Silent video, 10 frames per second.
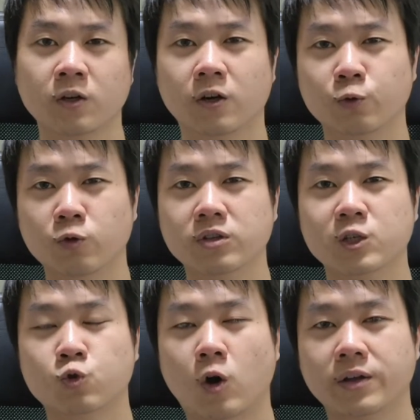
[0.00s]
很多人在
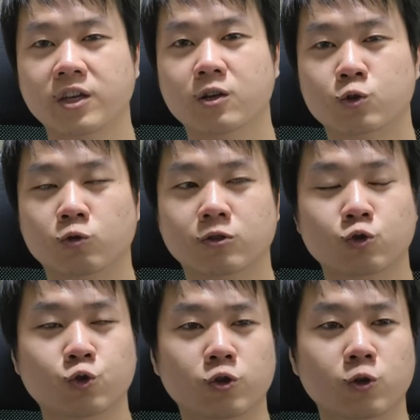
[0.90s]
创业的时候都
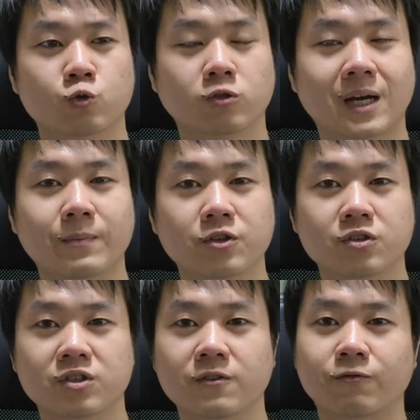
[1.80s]
是觉得说他们是
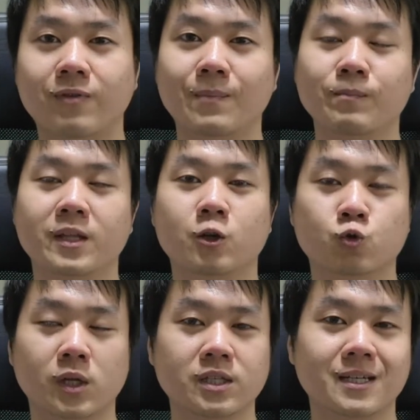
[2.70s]
这方面的
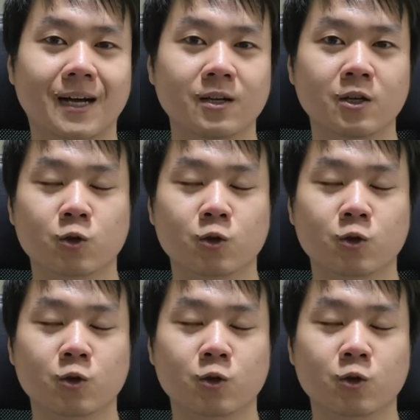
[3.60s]
专家，